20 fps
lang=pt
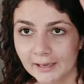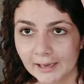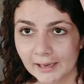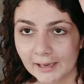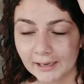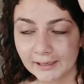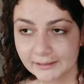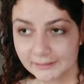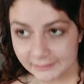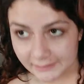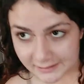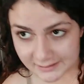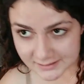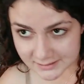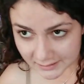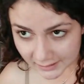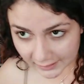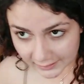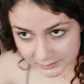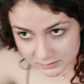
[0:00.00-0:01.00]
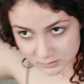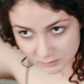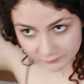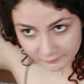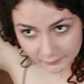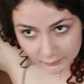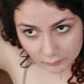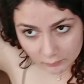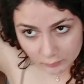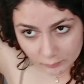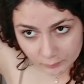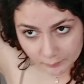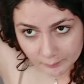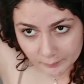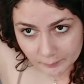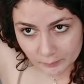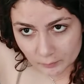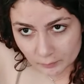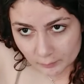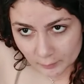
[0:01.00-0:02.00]
Aí, nesse caso, eu venho com
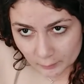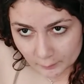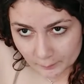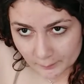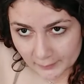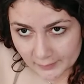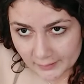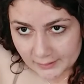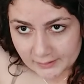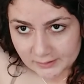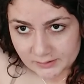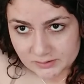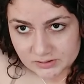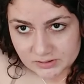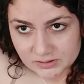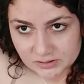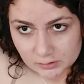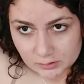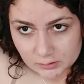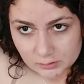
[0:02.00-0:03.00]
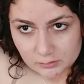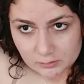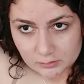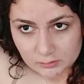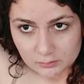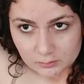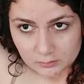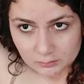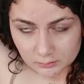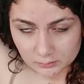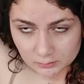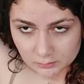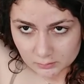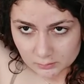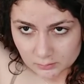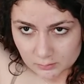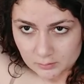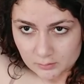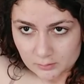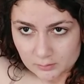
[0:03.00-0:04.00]
o meu pente,
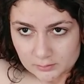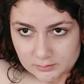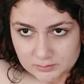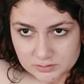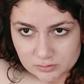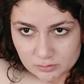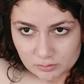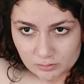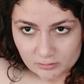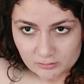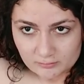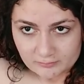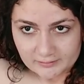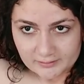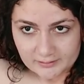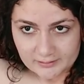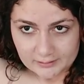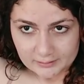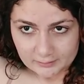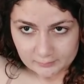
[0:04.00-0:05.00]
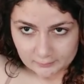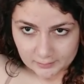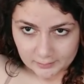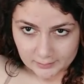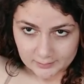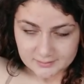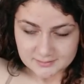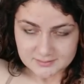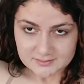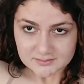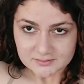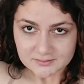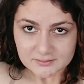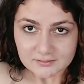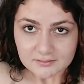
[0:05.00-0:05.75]
escova, né, no caso.